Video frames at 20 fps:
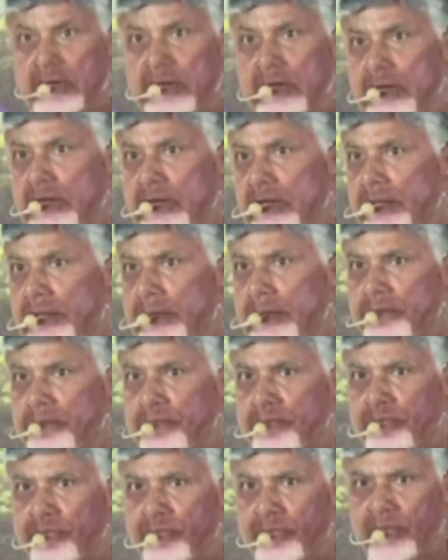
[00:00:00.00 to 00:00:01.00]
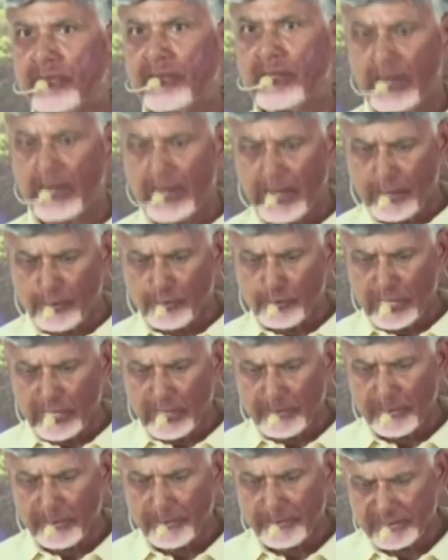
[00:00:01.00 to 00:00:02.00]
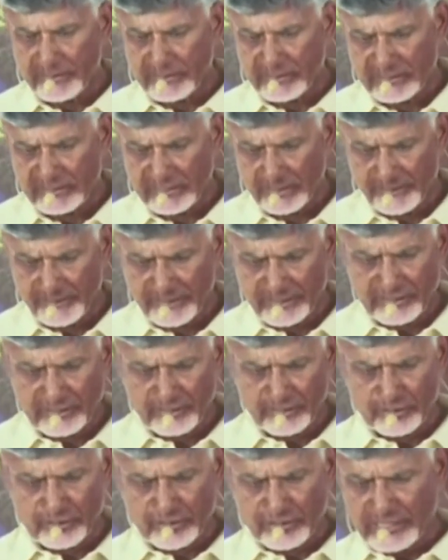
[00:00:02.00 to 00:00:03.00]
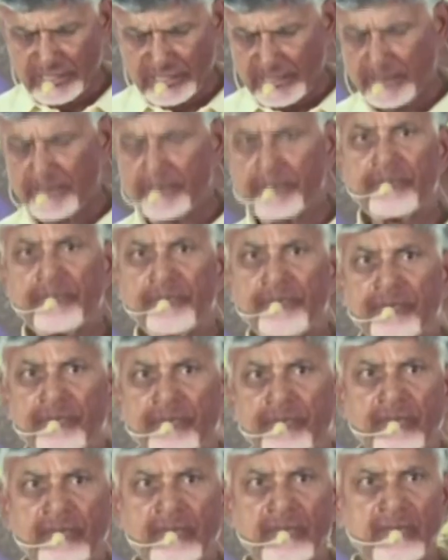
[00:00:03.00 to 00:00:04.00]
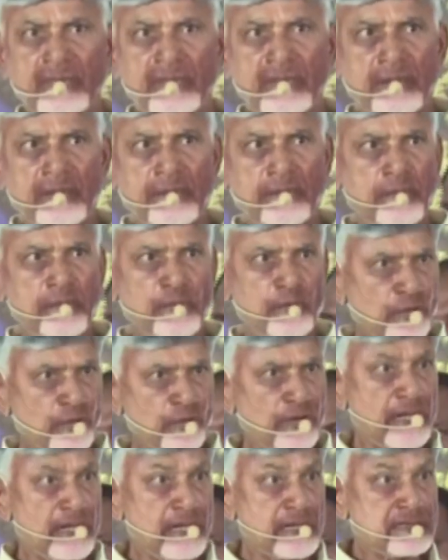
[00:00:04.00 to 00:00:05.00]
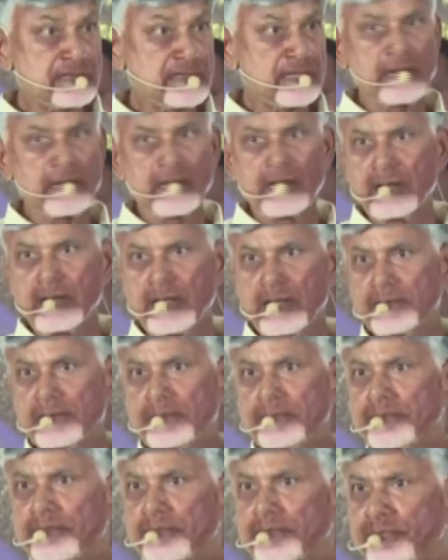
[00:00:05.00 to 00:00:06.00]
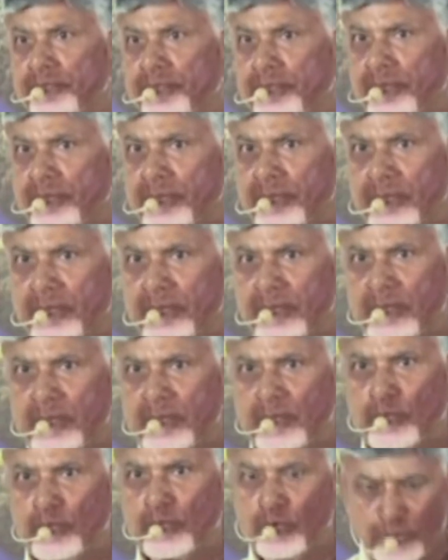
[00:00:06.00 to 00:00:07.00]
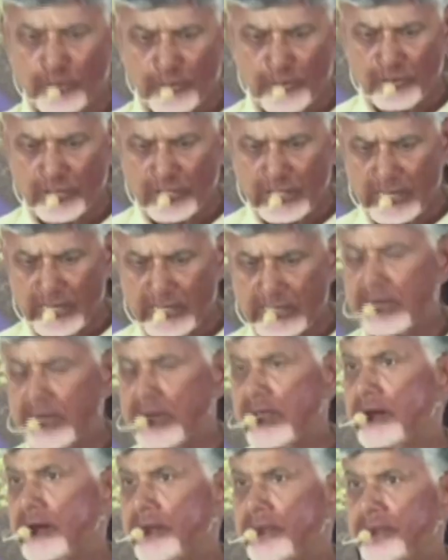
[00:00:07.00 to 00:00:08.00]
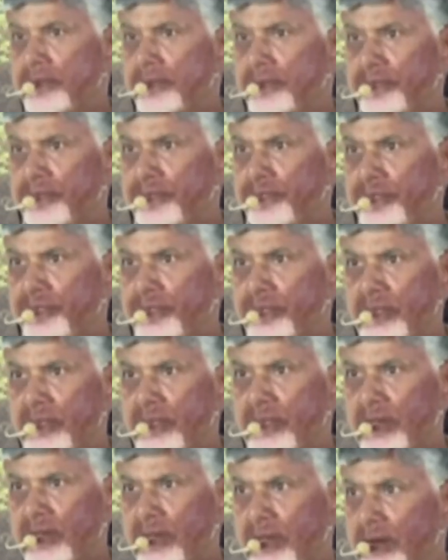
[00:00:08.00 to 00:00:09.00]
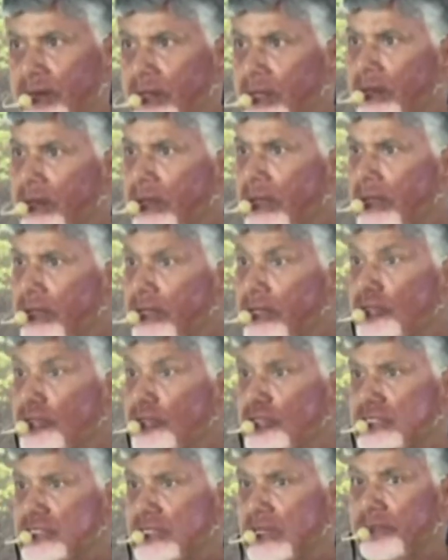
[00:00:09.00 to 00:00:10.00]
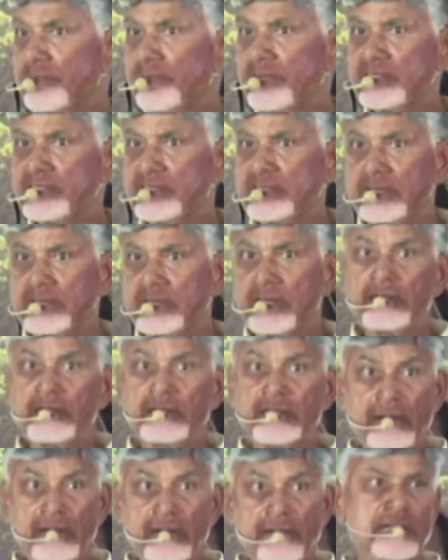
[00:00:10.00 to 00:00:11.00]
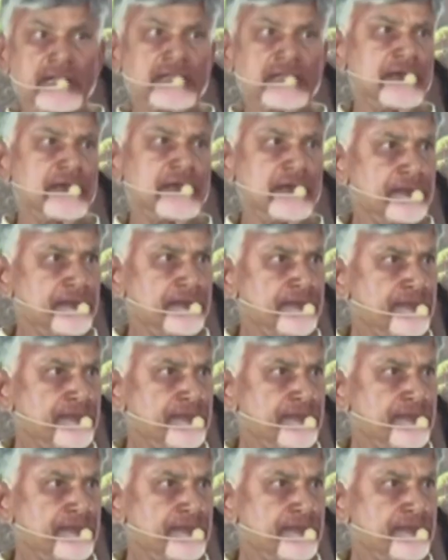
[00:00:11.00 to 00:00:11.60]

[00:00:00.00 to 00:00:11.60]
కన్సల్టెంట్ని లేకుండా పంపించేసే పరిస్థితికి వచ్చారు మూడు రాజధానులు అన్నారు మూడు ముక్కలాటాడారు కడాన ఐదు సంవత్సరాల తర్వాత